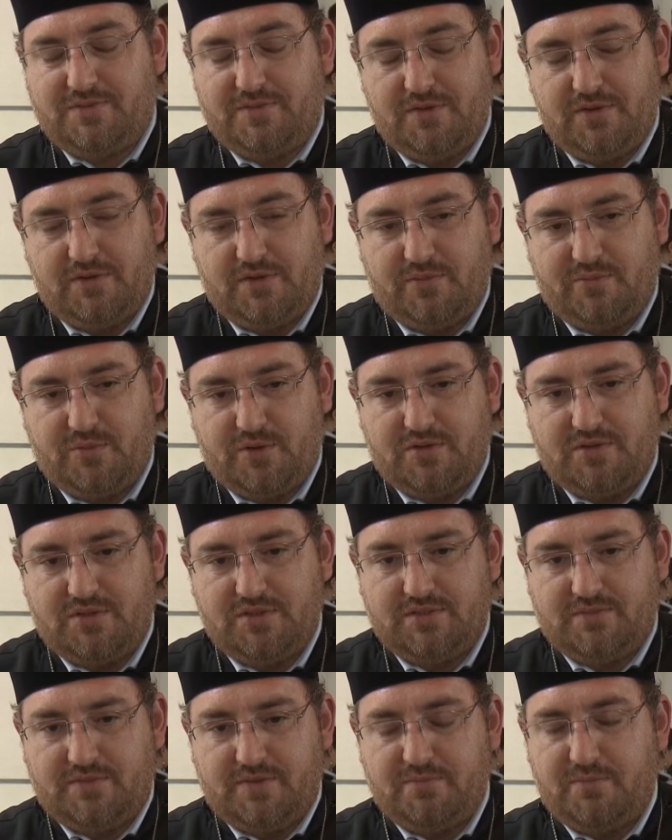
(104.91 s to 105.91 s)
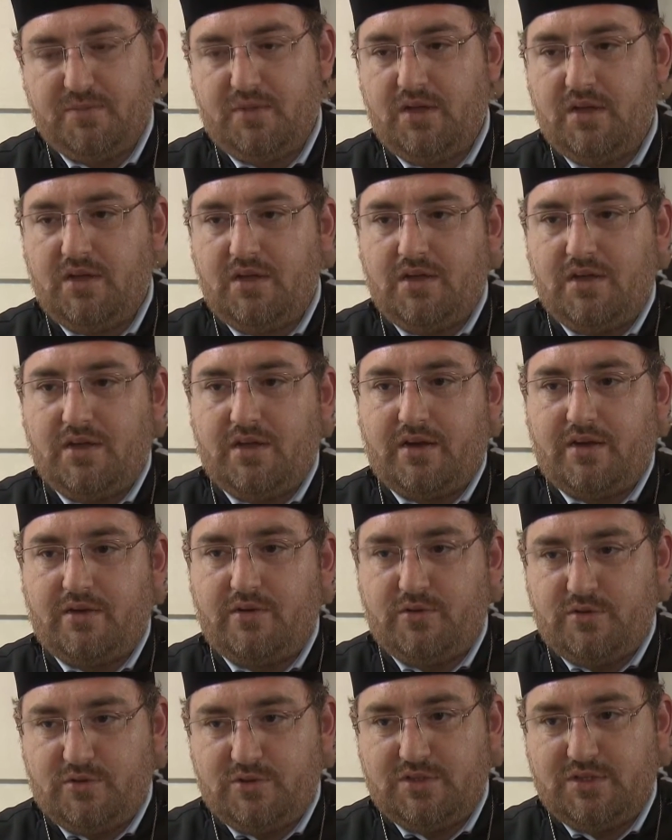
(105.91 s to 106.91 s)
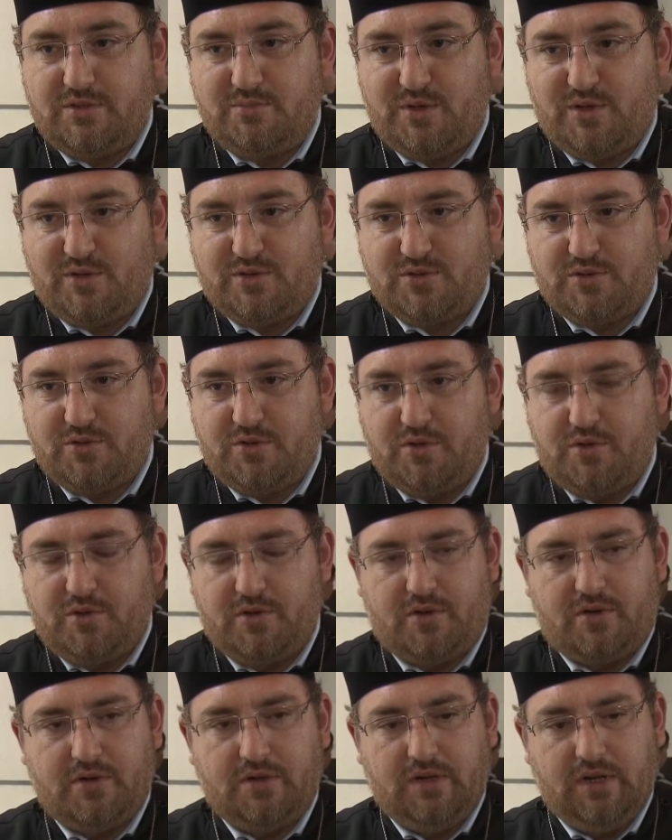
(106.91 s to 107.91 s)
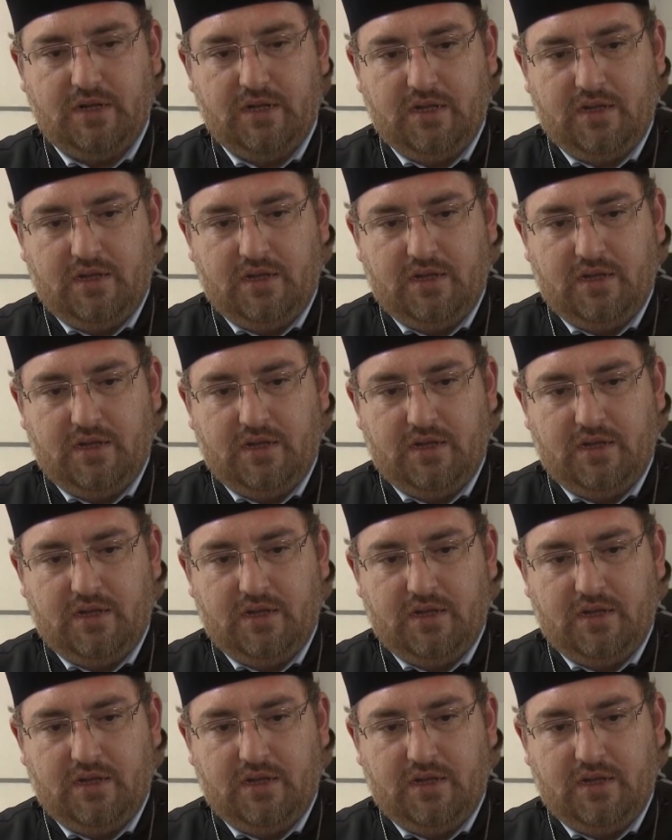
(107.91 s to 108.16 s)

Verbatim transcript: Völkermordes von Herrn Özdemir zu hören,